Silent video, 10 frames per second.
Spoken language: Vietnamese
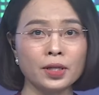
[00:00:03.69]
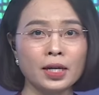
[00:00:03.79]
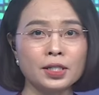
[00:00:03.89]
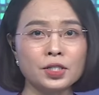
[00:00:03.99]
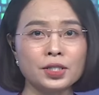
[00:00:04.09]

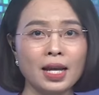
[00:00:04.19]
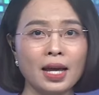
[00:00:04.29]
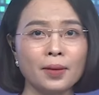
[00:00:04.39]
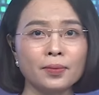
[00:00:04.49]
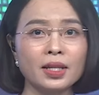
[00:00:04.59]
đưa ra
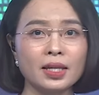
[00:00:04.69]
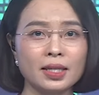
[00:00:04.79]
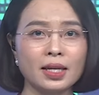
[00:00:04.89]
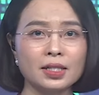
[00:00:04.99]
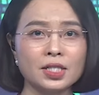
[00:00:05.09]
về
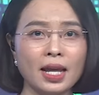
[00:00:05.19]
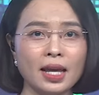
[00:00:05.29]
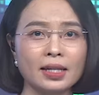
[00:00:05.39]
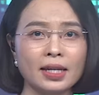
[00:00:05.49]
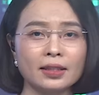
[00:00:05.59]
việc sẽ
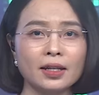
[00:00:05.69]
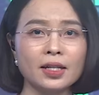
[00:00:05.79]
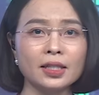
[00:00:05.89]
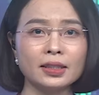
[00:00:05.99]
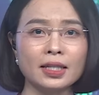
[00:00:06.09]
nghỉ Tết
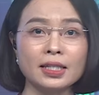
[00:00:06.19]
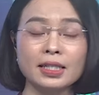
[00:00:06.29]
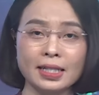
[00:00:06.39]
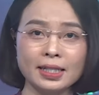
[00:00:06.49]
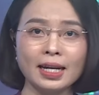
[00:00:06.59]
Ất Tỵ
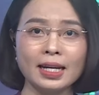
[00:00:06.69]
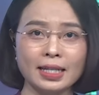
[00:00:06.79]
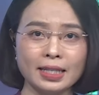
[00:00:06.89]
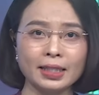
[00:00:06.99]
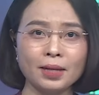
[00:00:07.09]
9 ngày liên
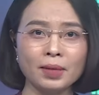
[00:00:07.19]
tiếp